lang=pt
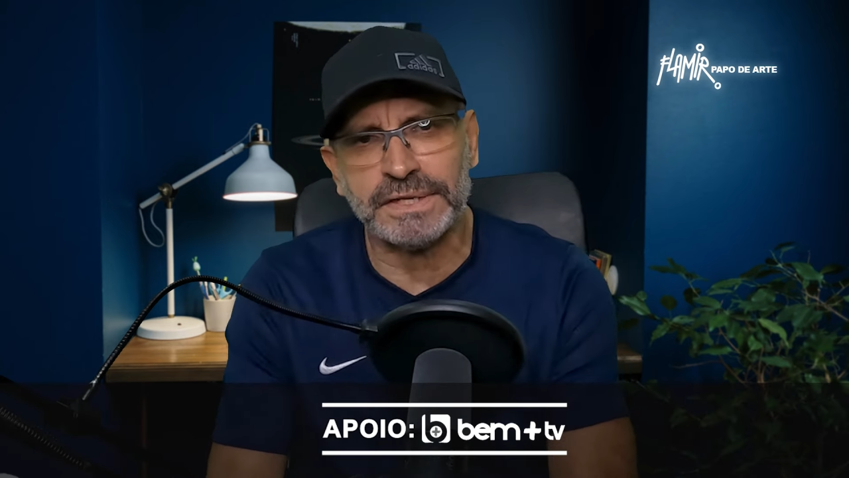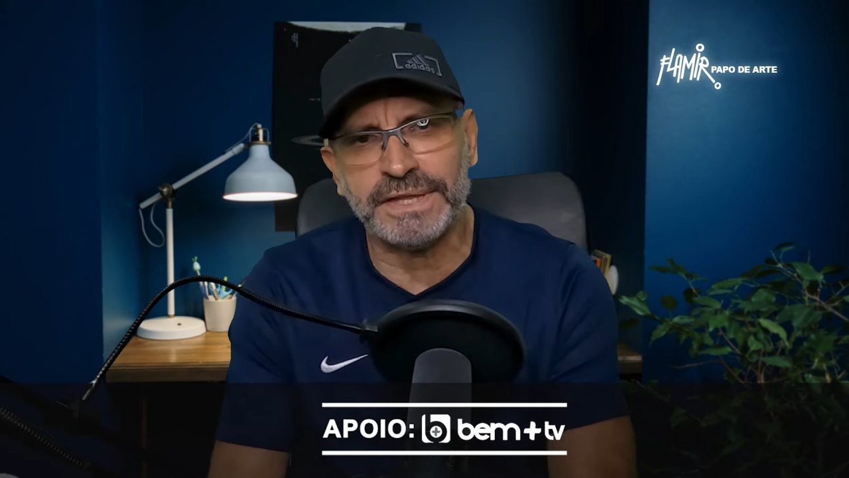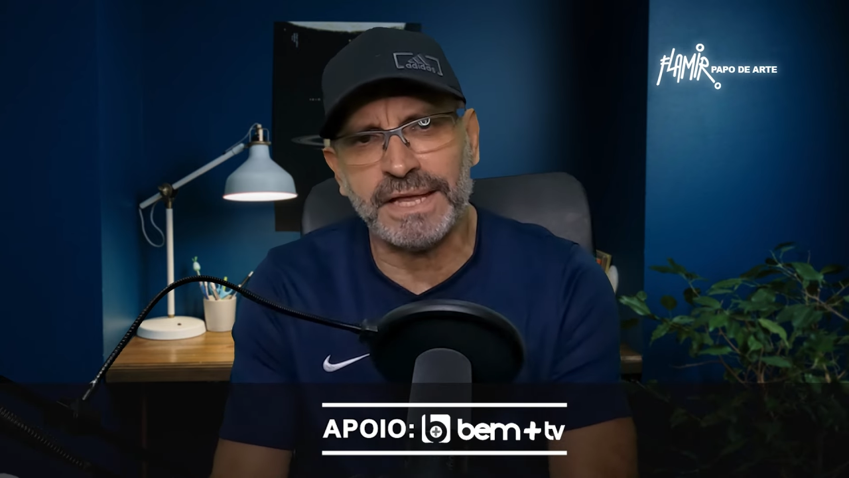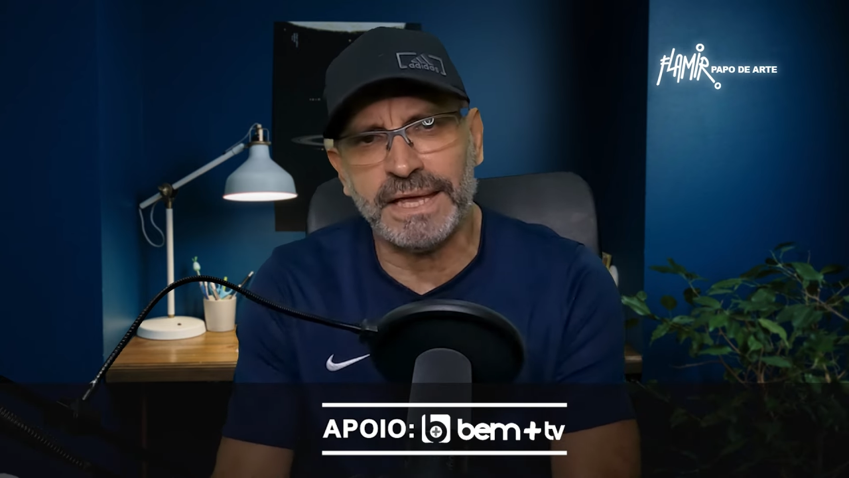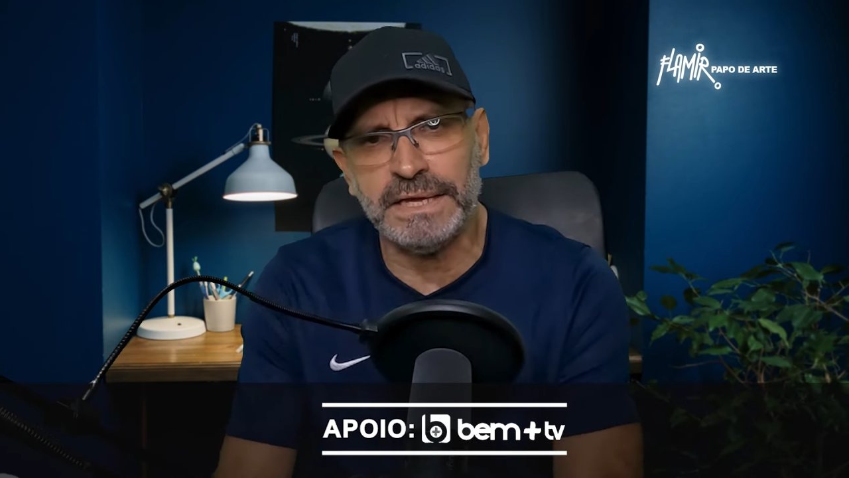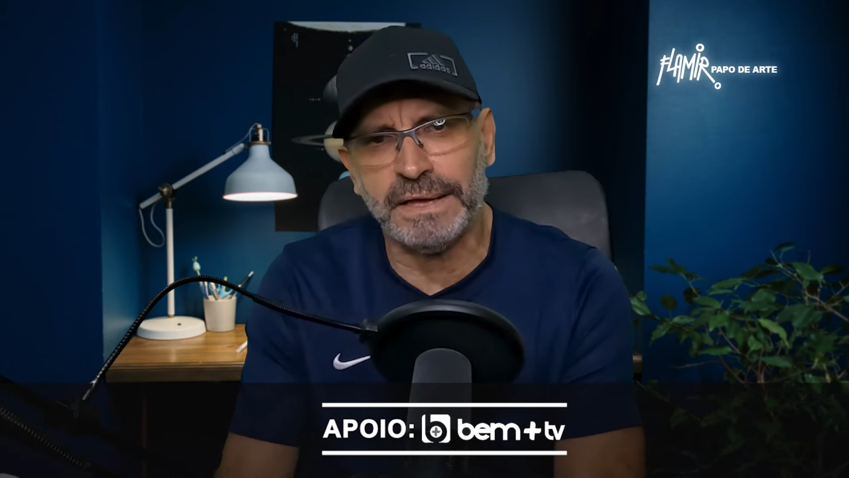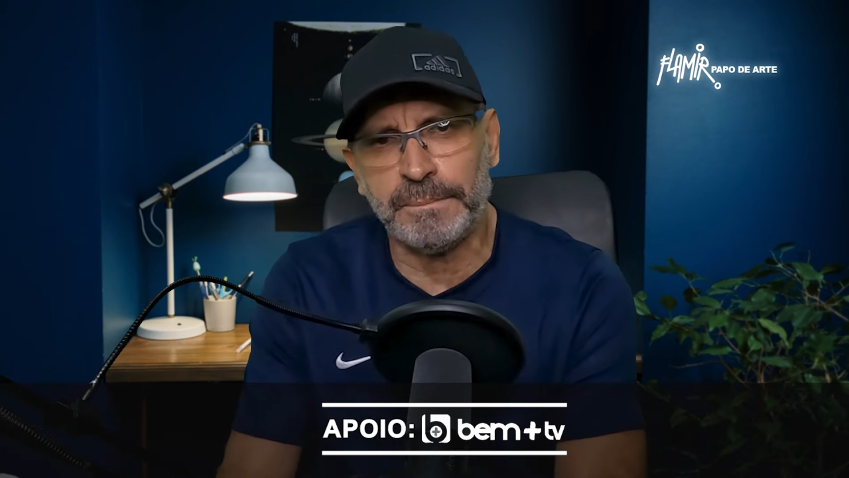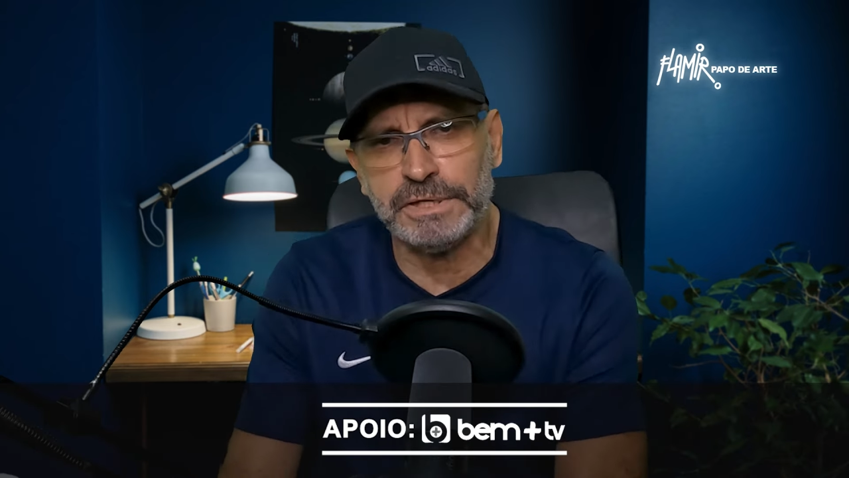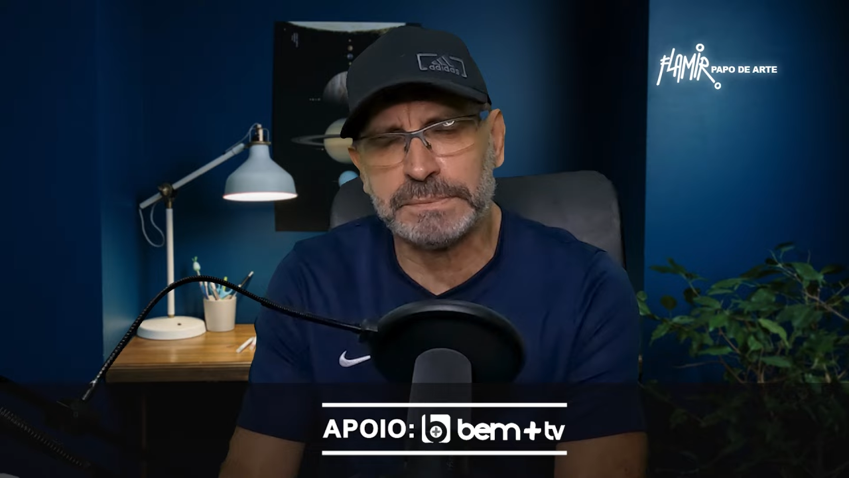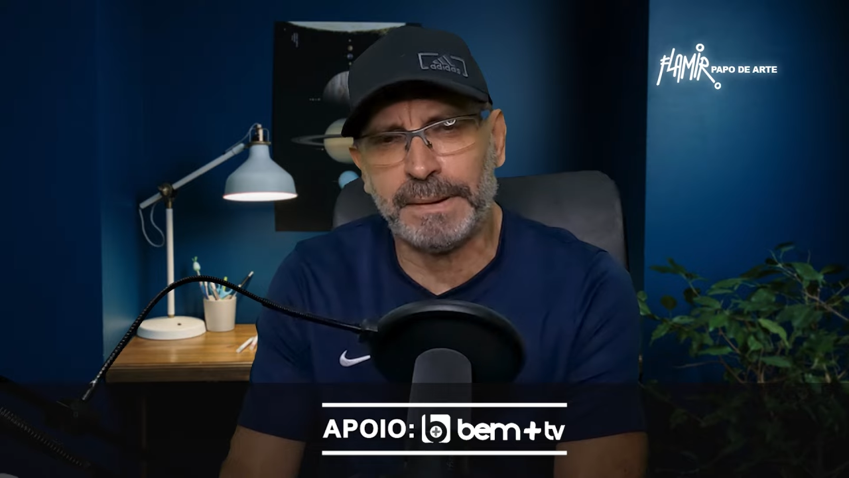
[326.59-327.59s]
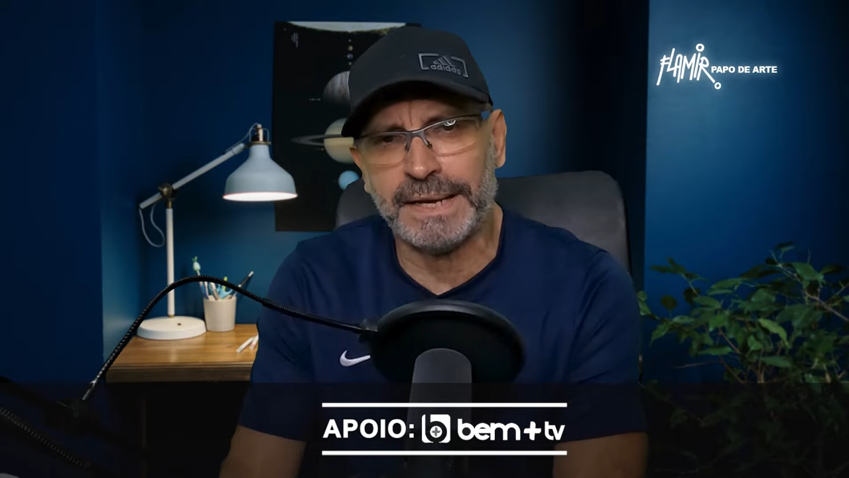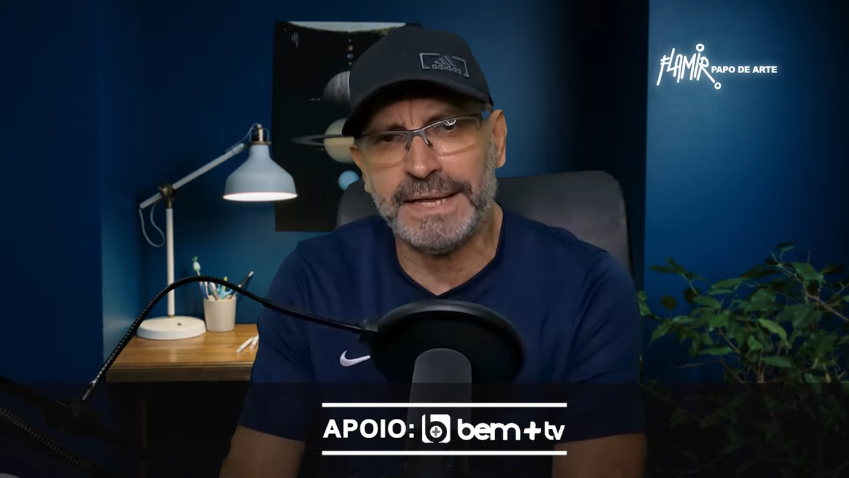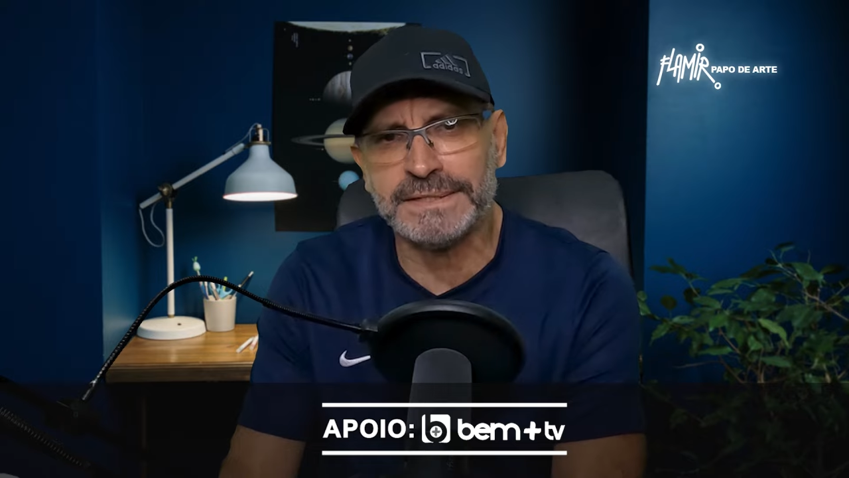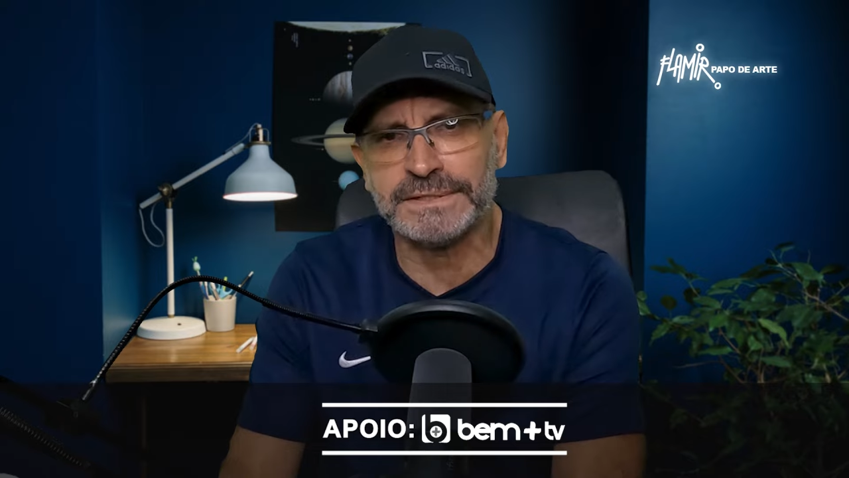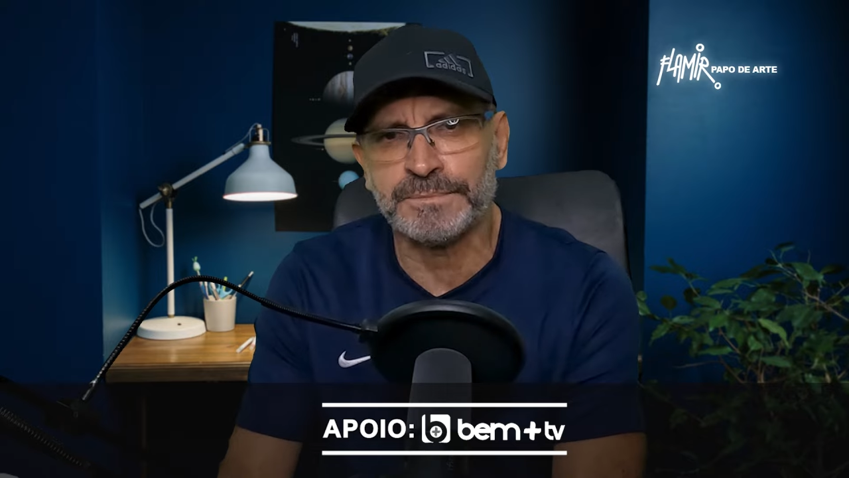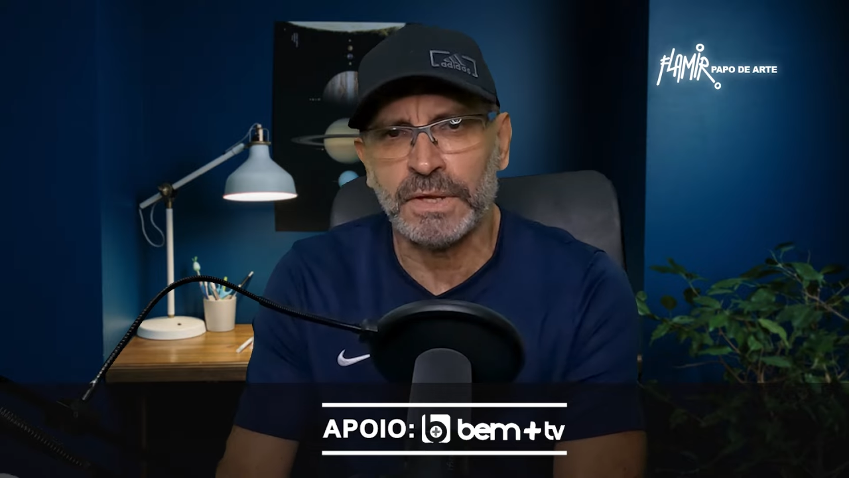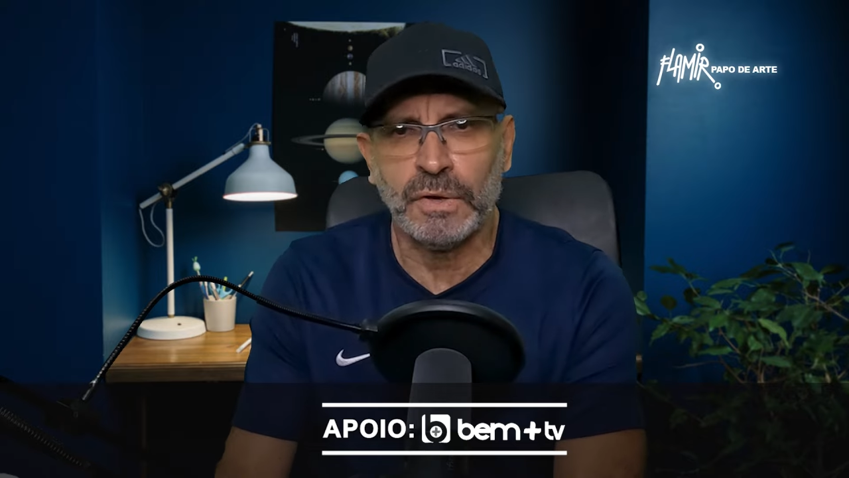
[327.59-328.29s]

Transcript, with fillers: têm aí, caros parentes,